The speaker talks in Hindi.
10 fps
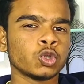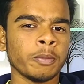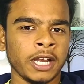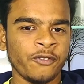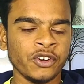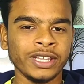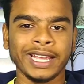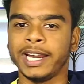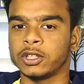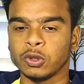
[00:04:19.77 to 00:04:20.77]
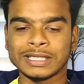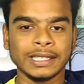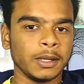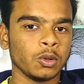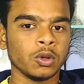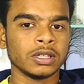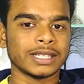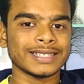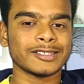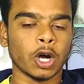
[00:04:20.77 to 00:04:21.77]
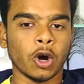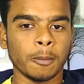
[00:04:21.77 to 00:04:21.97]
कुछ तो बेनिफिट देंगे ना तो इसलिए उन्होंने दस